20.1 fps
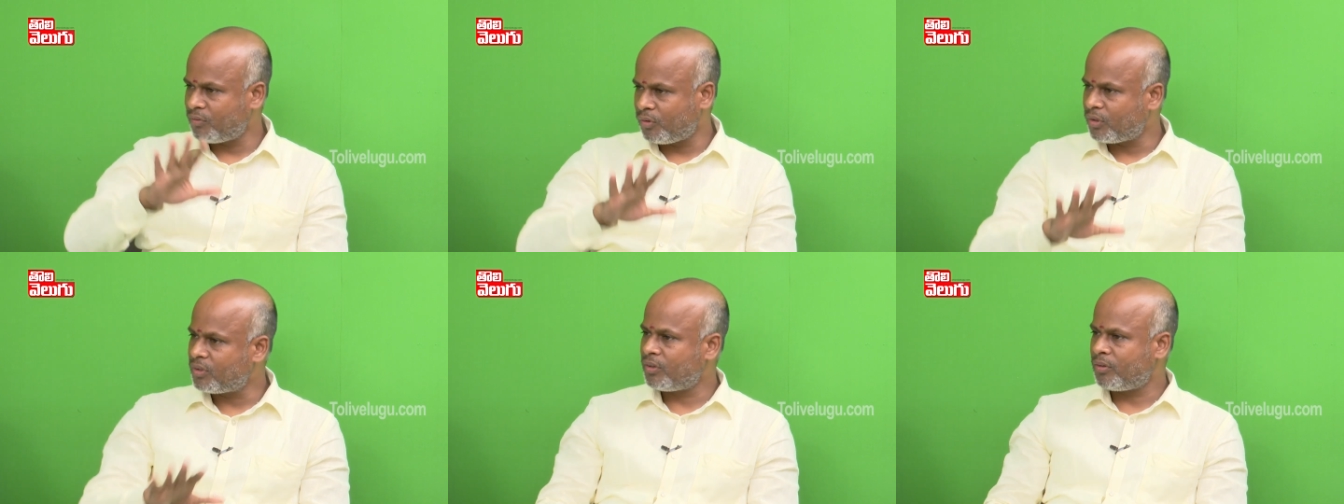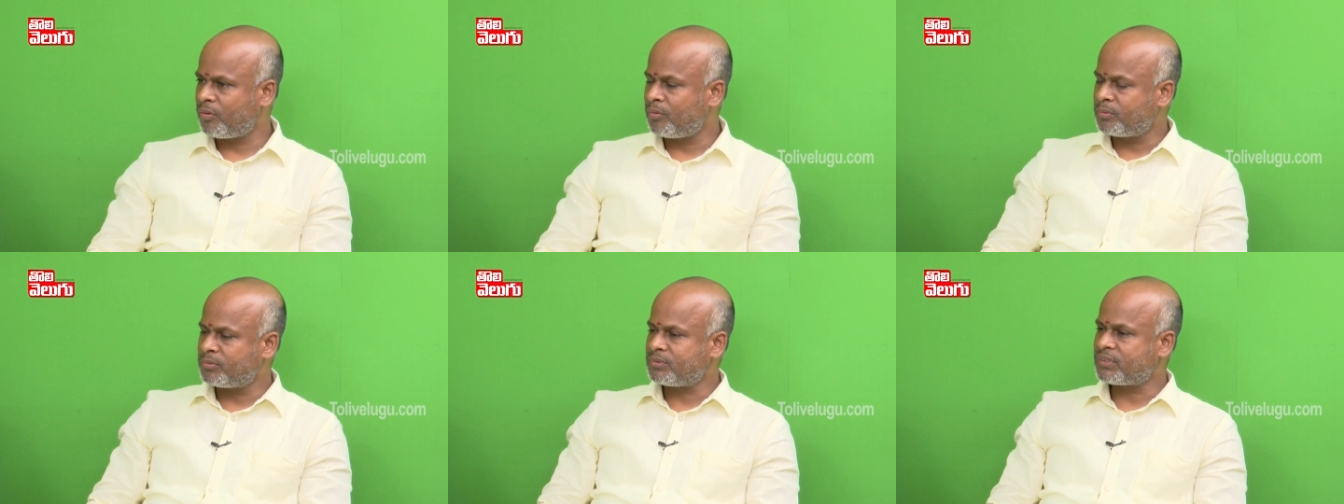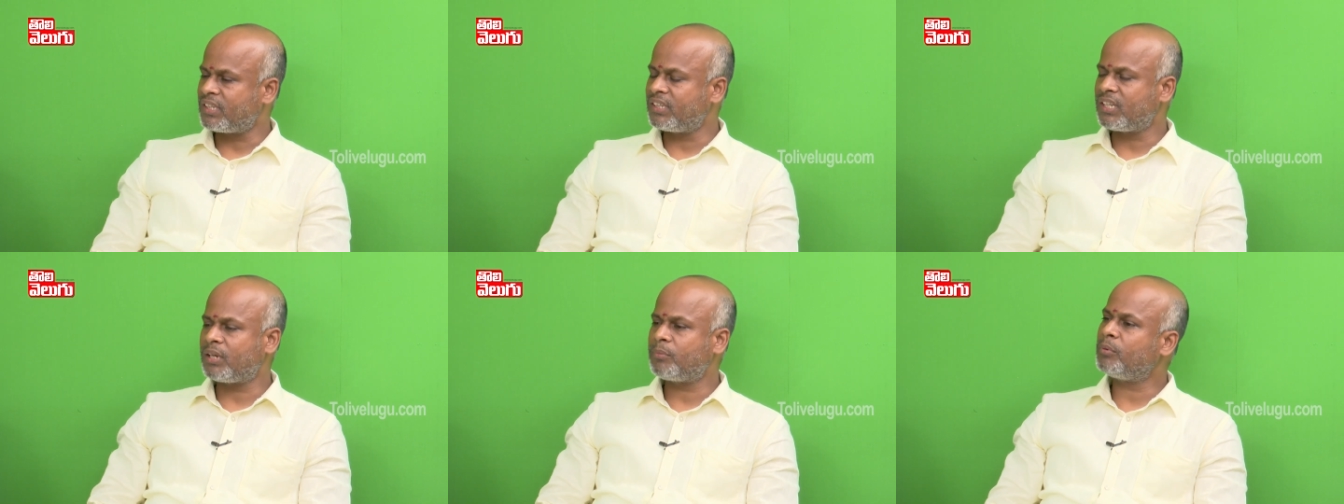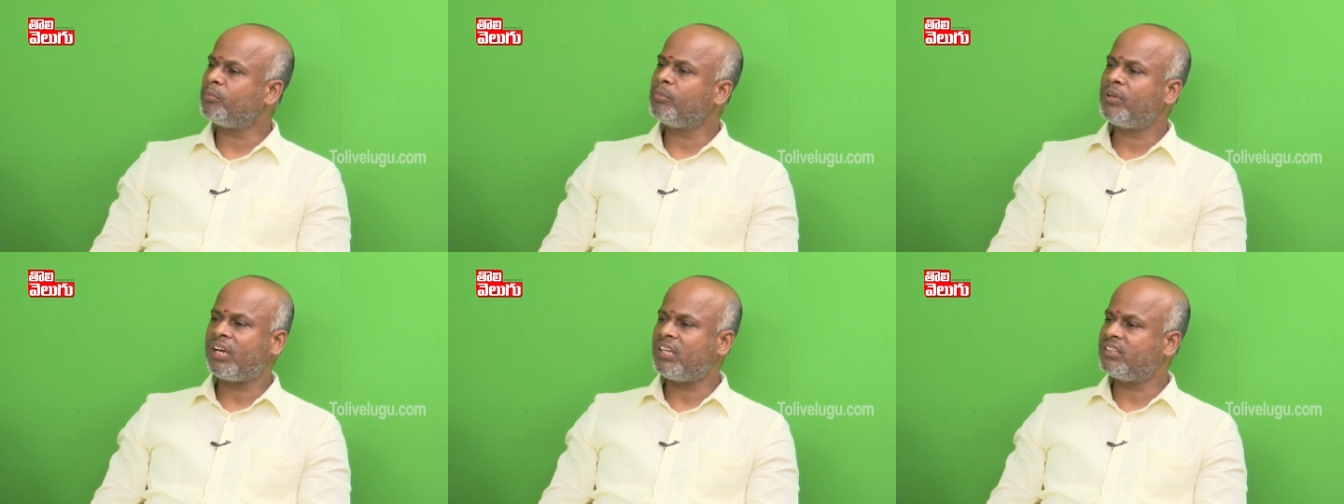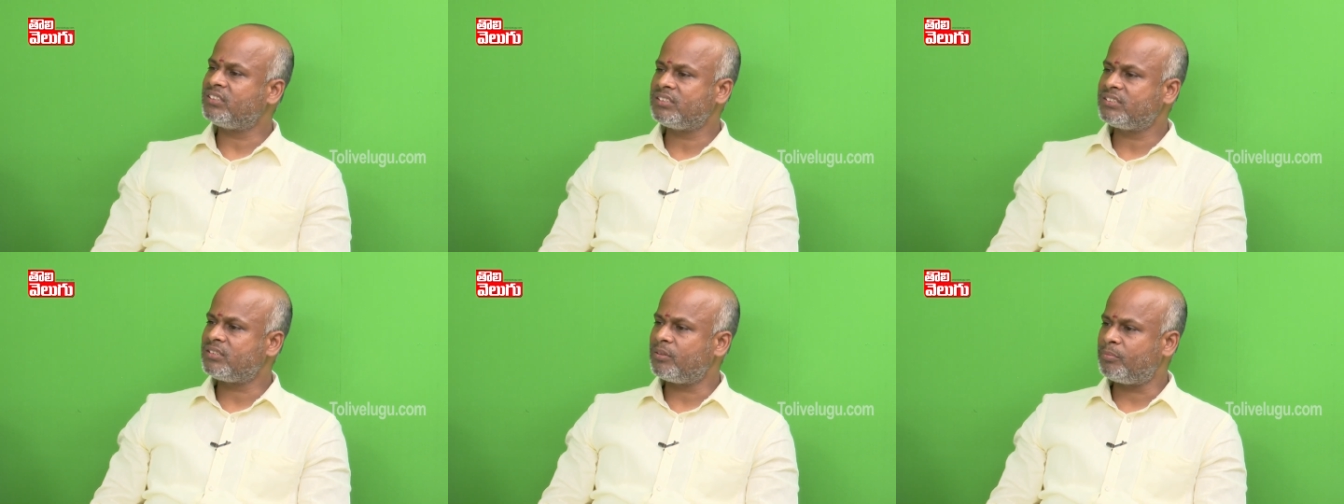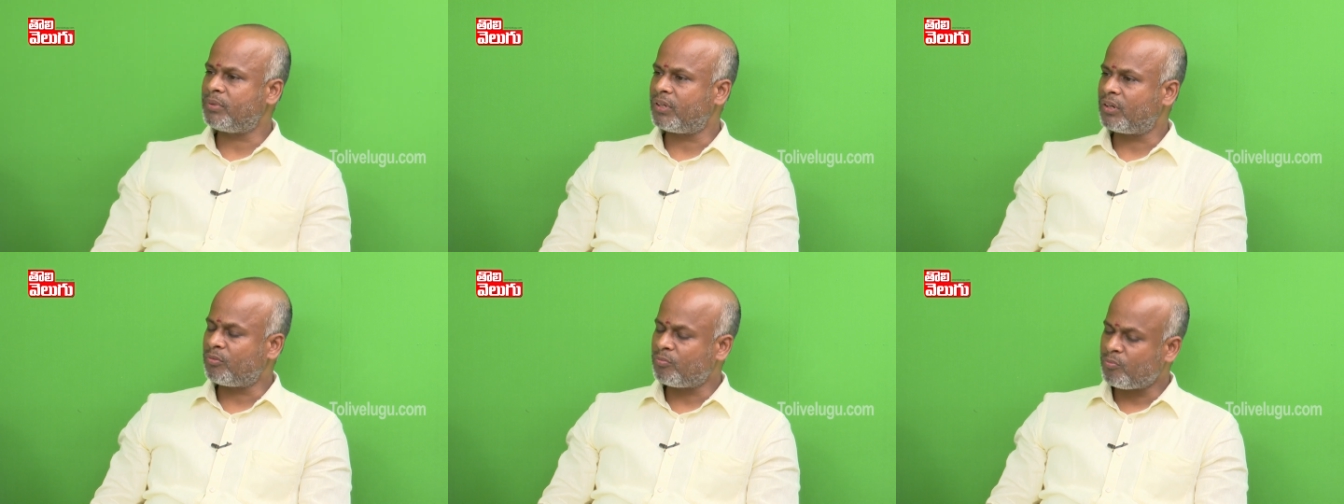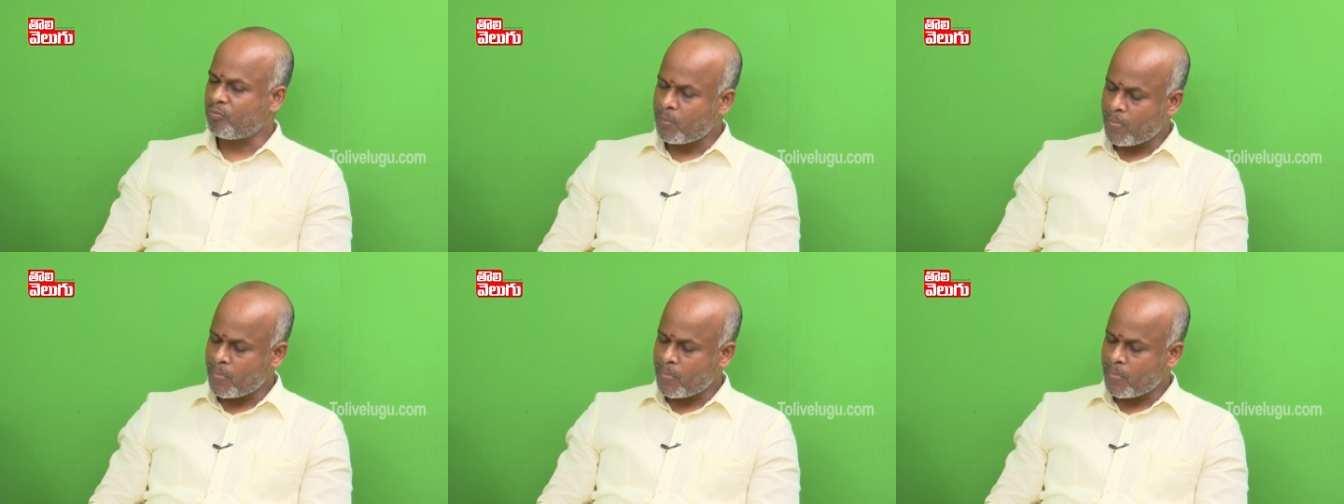ఒక సందర్భంలో కలిసి చెప్పారు